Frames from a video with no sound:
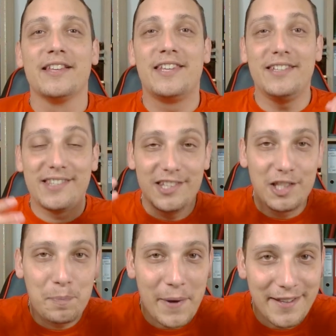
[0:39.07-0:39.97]
Qu'est-ce qui
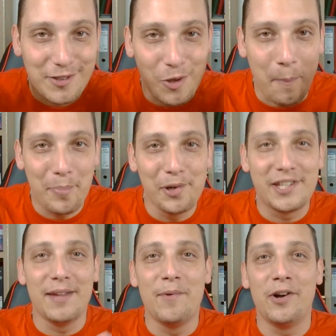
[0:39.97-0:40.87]
se passe sur
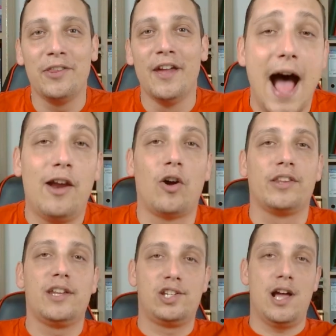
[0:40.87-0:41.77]
Pokémon Alors
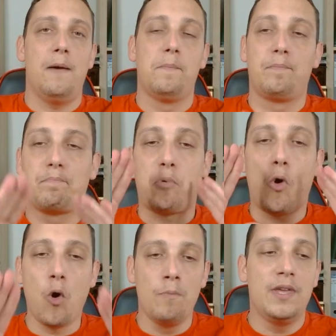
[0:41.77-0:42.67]
déjà,
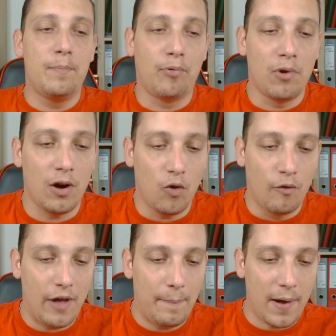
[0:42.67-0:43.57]
premier point, on
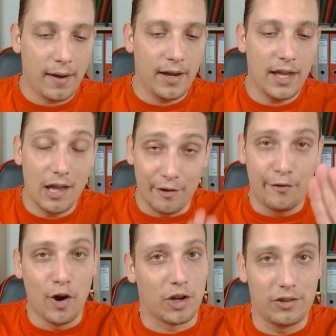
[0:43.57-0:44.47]
va parler
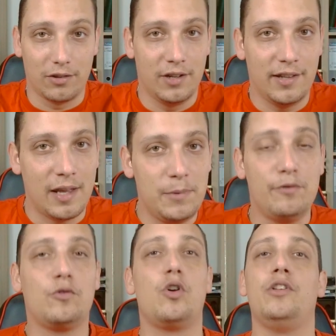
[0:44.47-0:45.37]
Voct. Les amis,
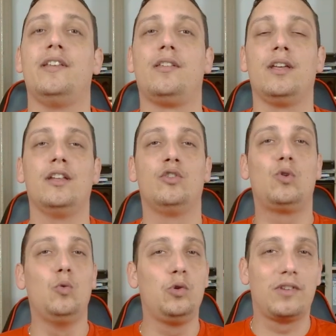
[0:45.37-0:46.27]
vous connaissez
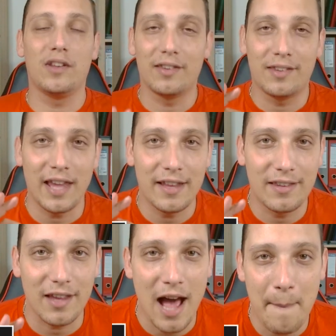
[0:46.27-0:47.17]
tous
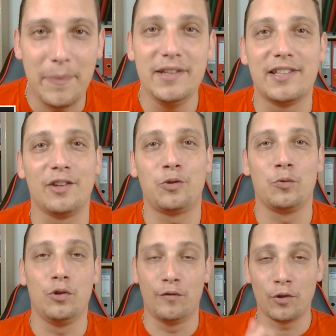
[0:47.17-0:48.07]
cette
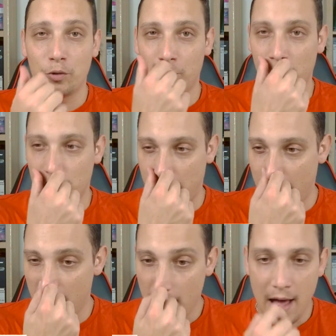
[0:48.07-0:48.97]
application de vente aux
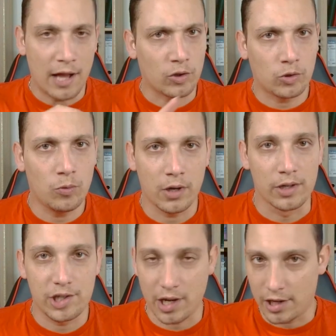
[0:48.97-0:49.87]
enchères. Attention, hein,
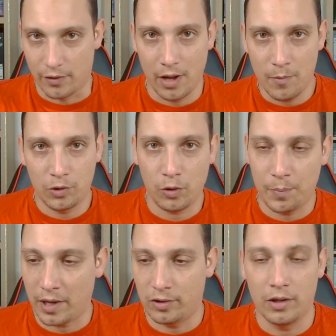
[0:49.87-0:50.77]
je crache vraiment sur
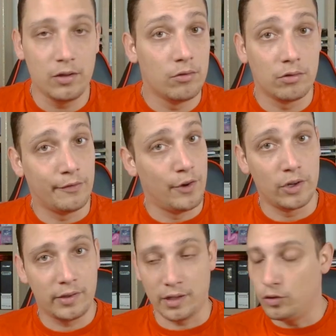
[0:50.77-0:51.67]
personne.
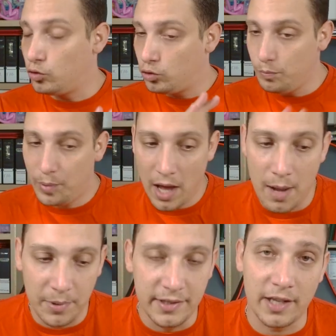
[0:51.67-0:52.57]
Voct, c'est une super
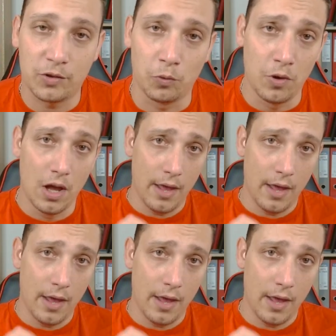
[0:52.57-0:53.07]
application.